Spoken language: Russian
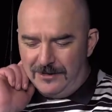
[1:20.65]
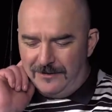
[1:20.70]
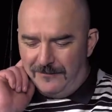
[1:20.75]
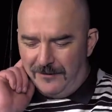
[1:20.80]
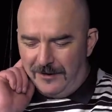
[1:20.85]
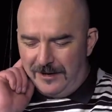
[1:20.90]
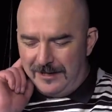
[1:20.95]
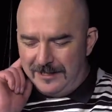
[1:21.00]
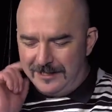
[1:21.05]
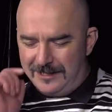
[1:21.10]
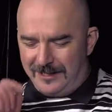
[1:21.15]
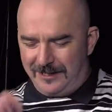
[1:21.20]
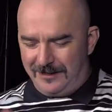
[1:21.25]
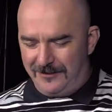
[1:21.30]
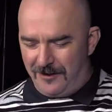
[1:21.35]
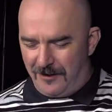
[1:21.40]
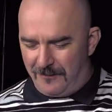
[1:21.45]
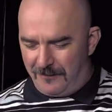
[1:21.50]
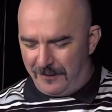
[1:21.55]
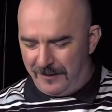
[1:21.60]
невольно
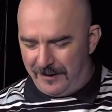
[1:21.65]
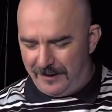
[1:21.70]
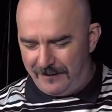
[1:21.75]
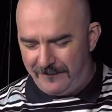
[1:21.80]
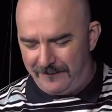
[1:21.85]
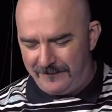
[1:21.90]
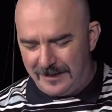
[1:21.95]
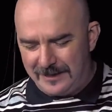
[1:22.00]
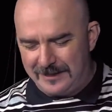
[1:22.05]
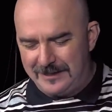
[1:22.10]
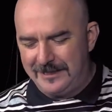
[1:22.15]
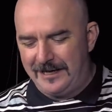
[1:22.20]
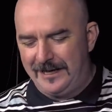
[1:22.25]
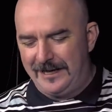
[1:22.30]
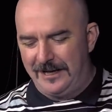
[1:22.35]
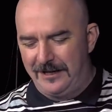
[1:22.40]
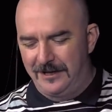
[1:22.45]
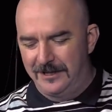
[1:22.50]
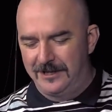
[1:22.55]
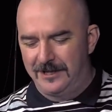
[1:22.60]
захлопали, в нас
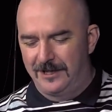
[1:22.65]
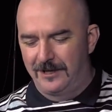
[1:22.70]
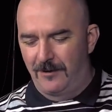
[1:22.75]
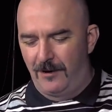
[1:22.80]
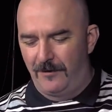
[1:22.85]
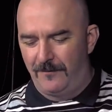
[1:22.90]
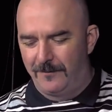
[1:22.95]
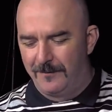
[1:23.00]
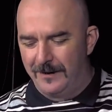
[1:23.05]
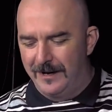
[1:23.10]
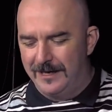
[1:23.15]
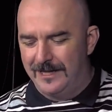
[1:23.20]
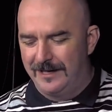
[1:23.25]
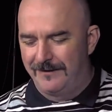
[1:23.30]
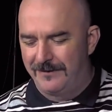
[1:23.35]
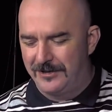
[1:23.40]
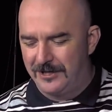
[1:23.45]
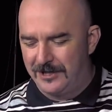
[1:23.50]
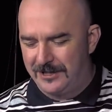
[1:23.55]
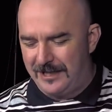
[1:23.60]
загорелась кровь, мы
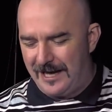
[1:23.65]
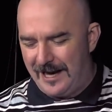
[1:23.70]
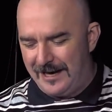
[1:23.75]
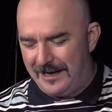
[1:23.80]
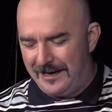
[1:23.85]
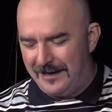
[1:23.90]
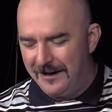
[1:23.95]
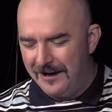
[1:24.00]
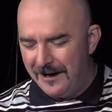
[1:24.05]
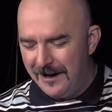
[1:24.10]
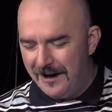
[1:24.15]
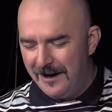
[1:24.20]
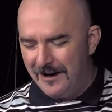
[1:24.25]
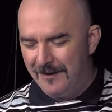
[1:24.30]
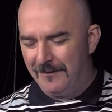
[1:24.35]
этого ждали.